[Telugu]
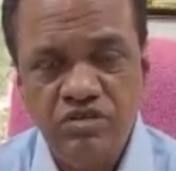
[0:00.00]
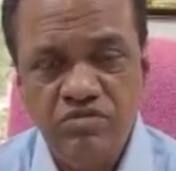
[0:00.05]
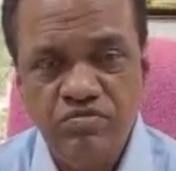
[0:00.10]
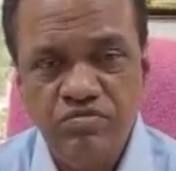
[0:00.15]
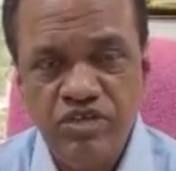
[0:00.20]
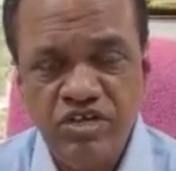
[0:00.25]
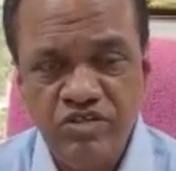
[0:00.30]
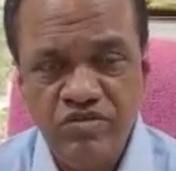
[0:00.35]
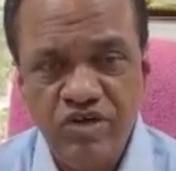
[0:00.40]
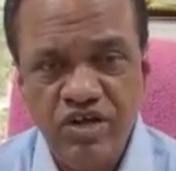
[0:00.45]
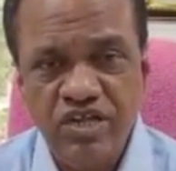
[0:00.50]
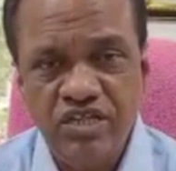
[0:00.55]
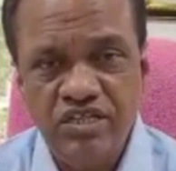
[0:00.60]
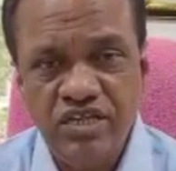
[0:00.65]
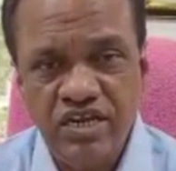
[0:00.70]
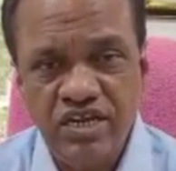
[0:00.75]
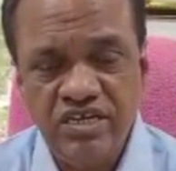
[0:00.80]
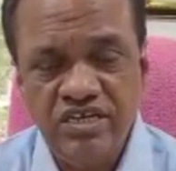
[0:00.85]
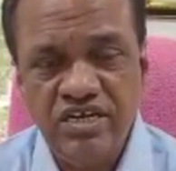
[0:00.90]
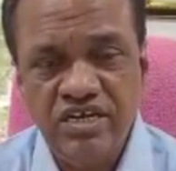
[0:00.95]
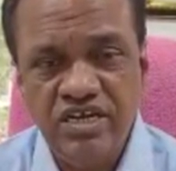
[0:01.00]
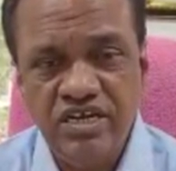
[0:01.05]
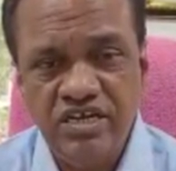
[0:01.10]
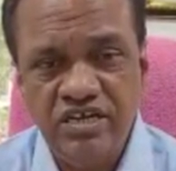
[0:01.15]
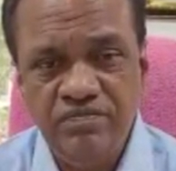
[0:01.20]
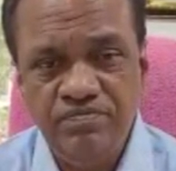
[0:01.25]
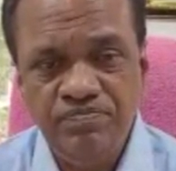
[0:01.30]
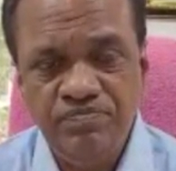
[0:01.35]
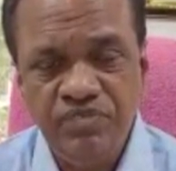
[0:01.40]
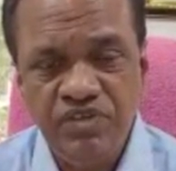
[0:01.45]
మీ ద్వారా తెలియజేయాలి
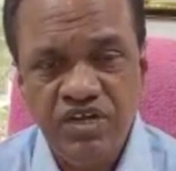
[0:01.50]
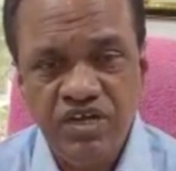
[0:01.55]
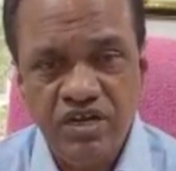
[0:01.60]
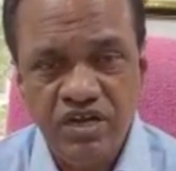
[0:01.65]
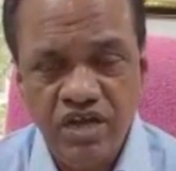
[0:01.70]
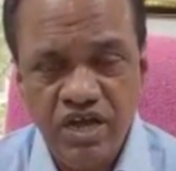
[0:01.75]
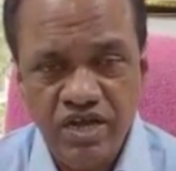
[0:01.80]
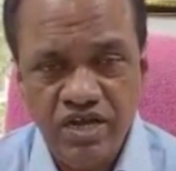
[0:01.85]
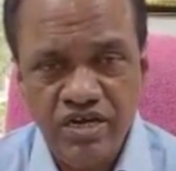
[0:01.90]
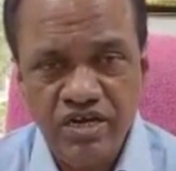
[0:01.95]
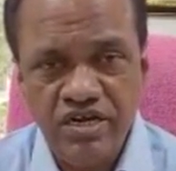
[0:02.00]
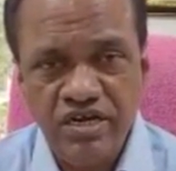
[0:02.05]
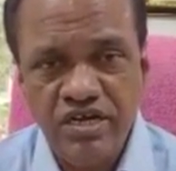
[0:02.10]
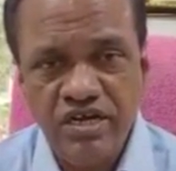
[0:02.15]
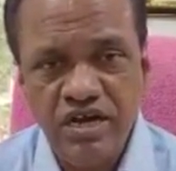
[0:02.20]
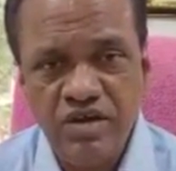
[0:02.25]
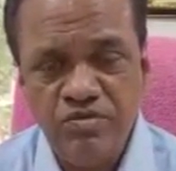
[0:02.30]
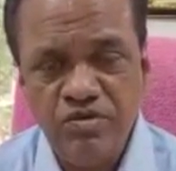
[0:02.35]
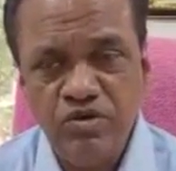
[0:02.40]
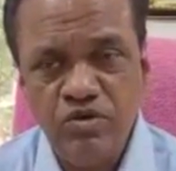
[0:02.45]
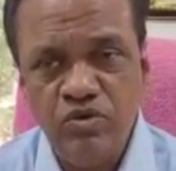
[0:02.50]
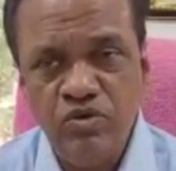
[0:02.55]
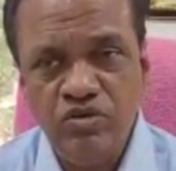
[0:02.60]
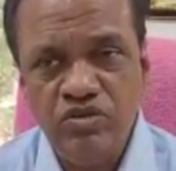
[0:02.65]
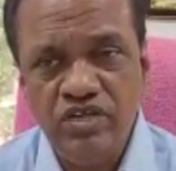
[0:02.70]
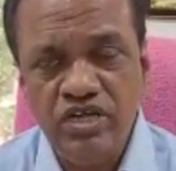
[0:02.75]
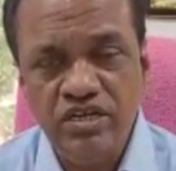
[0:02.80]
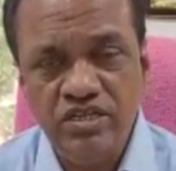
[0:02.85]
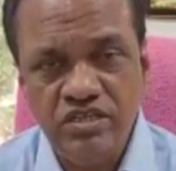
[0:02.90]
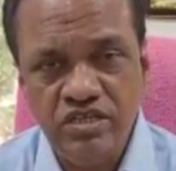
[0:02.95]
రాగనేరు గ్రామంలో
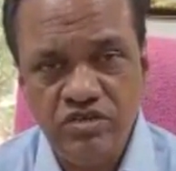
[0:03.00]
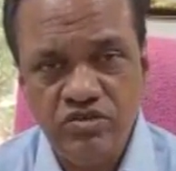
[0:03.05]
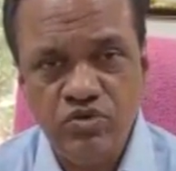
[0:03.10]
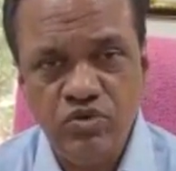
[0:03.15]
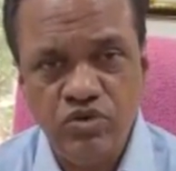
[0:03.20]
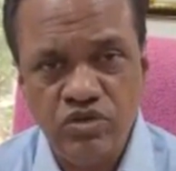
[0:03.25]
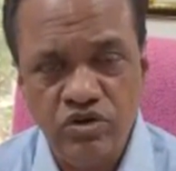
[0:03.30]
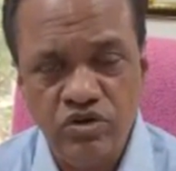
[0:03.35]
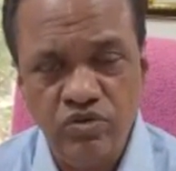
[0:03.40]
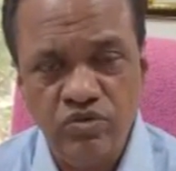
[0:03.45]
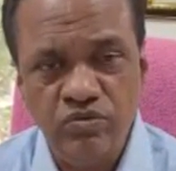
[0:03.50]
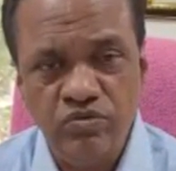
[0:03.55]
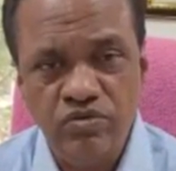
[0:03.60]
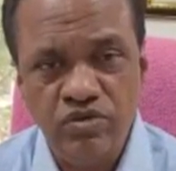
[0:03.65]
దళిత సోదరులు